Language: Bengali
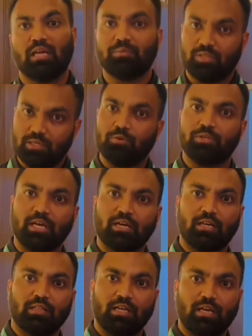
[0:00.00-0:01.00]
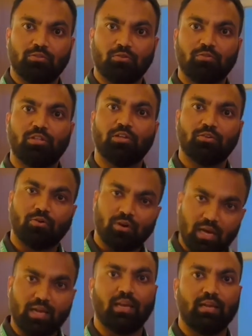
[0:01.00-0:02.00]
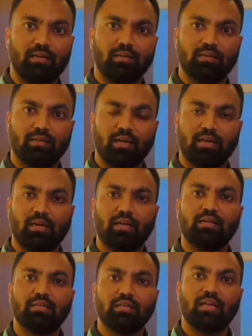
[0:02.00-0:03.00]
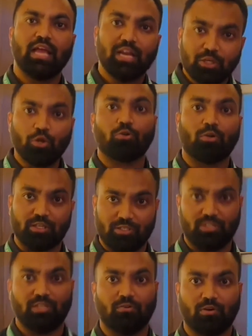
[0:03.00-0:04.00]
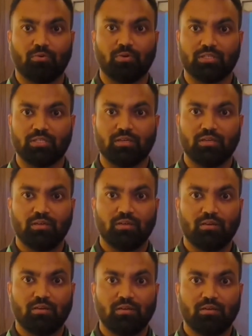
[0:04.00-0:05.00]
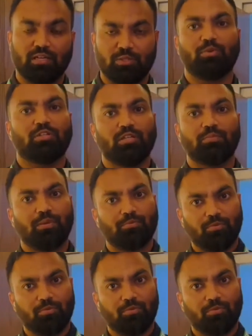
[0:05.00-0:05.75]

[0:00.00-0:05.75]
নাইম শেখকে ওই জায়গাটা দেওয়ার জন্য তিনি যেন না খেলেন এটা এনশিওর করার চেষ্টা করা হয়েছে নাজমুল হাসান